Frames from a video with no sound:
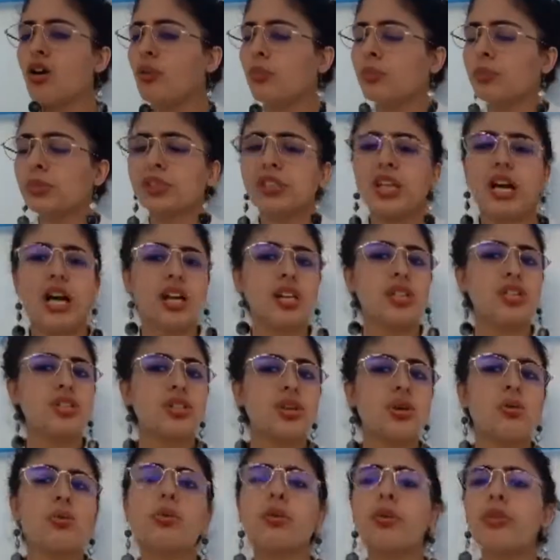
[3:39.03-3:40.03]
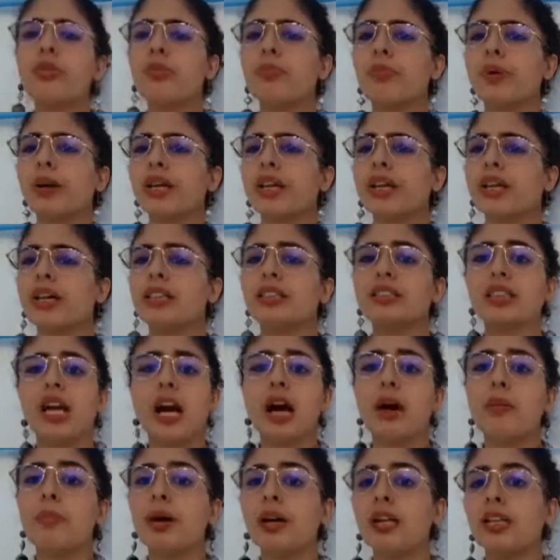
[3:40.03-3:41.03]
متغشة وغضبانة
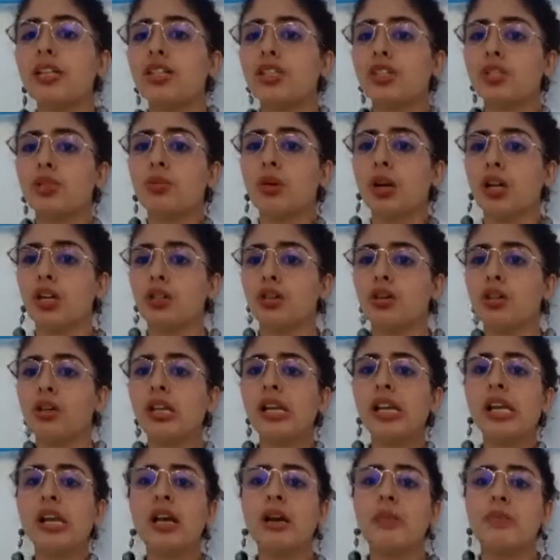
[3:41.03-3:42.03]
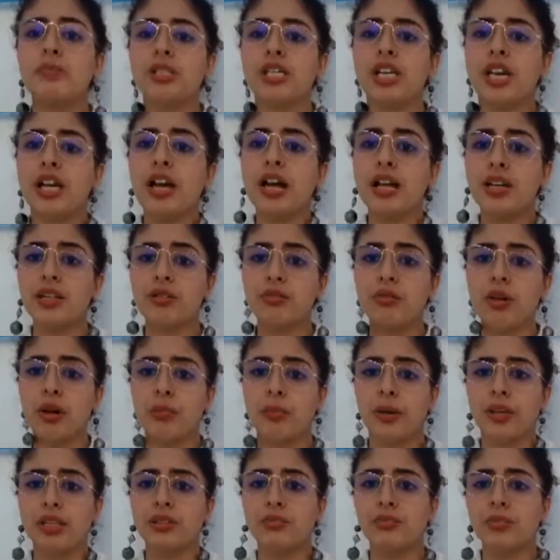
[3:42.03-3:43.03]
أصحابها اللي جيوها الكل باش يهنيوها
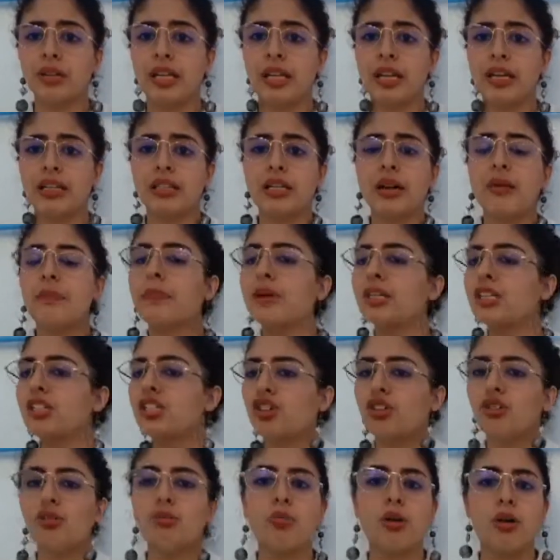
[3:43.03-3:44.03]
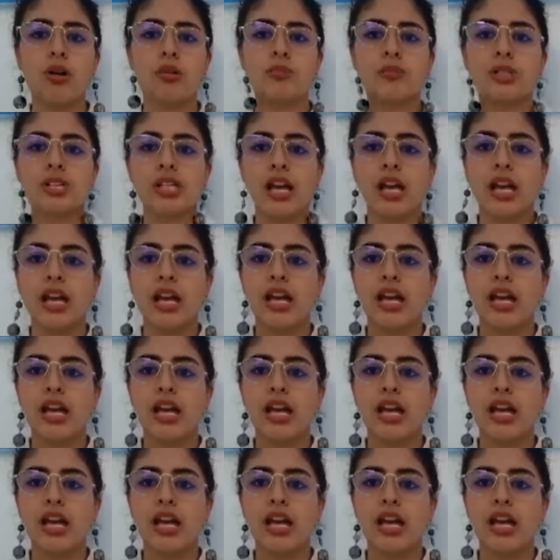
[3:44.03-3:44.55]
بعيد ميلادها ما تجاوبهمش